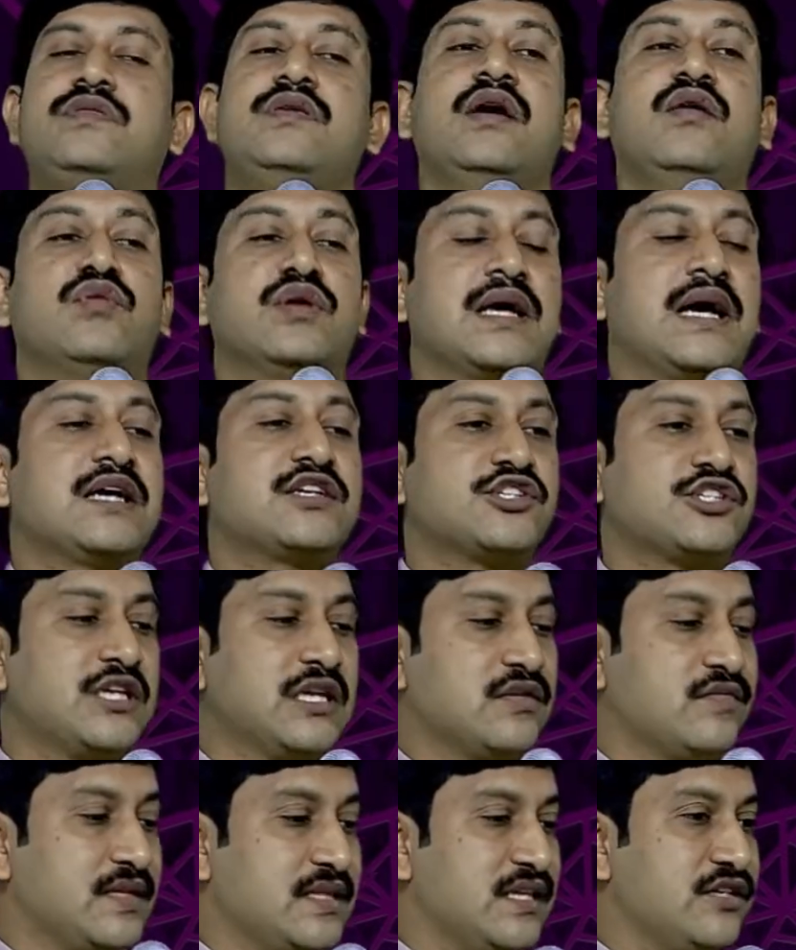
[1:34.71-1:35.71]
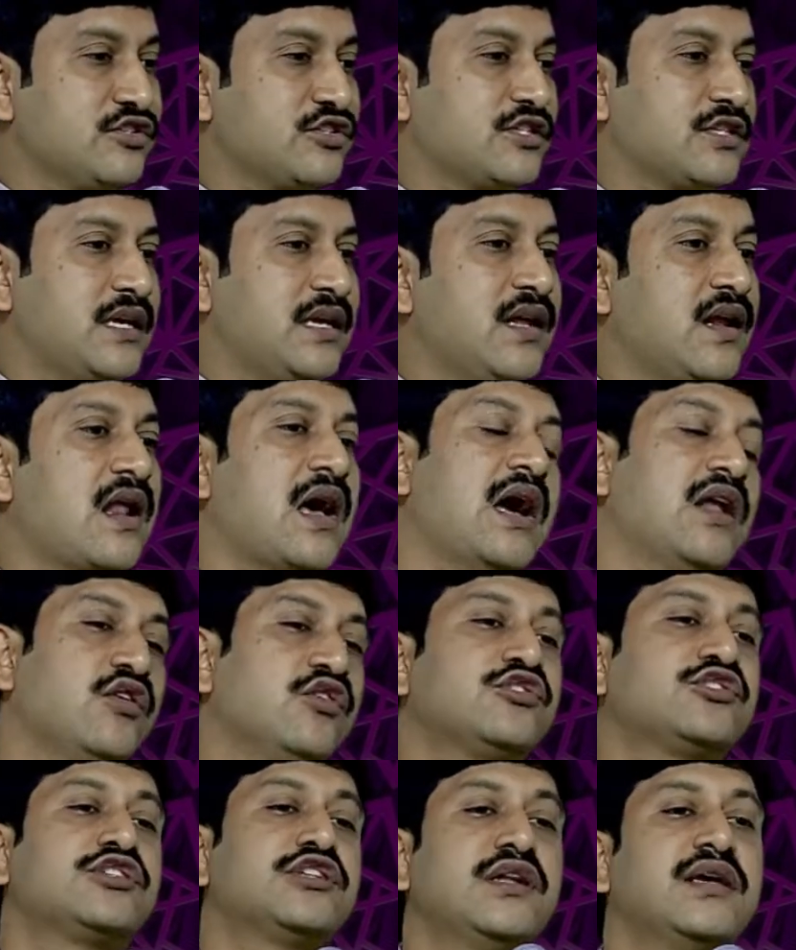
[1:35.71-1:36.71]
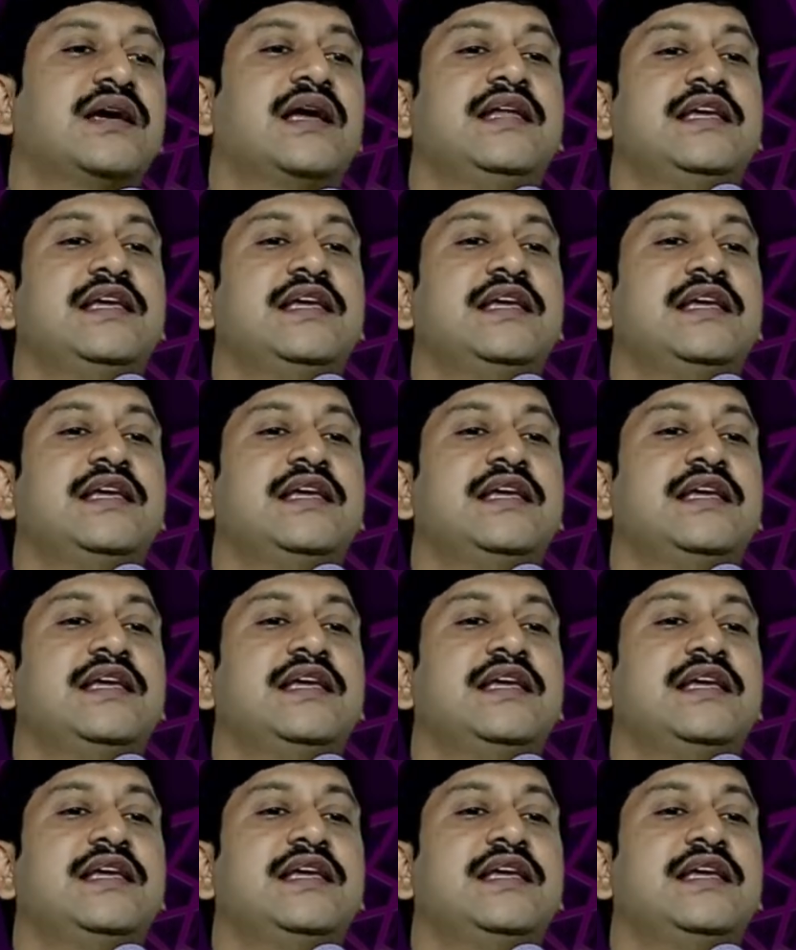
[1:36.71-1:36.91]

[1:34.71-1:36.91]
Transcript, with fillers: దేవుడు ఆశీర్వదించాలి అని ఆలోచన